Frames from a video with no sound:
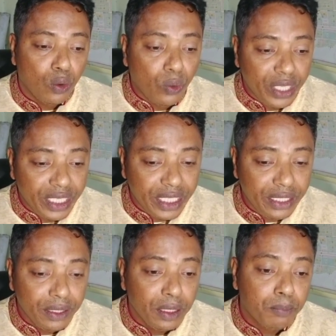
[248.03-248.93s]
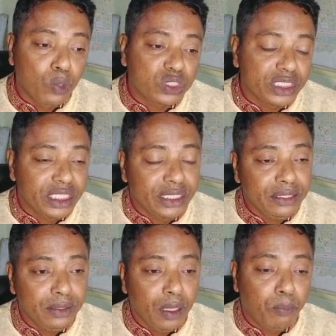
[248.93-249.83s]
উনি প্রতিদিন
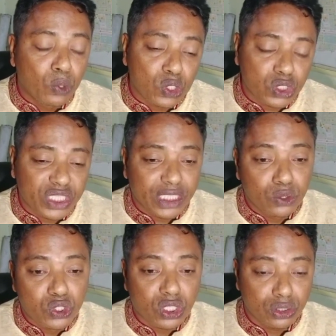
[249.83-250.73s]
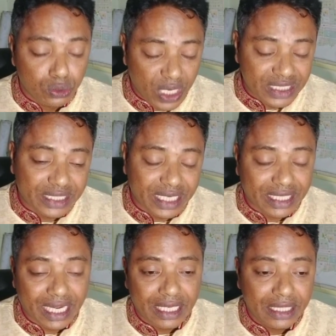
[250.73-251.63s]
পনেরোশো থেকে দুশো দুই হাজার
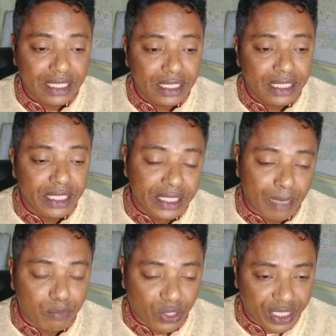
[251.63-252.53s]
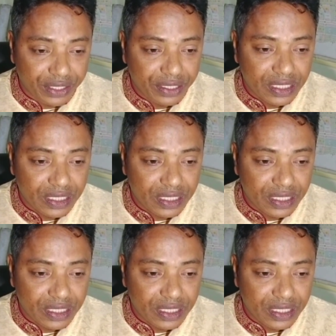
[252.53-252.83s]
টাকা ইনকাম করেন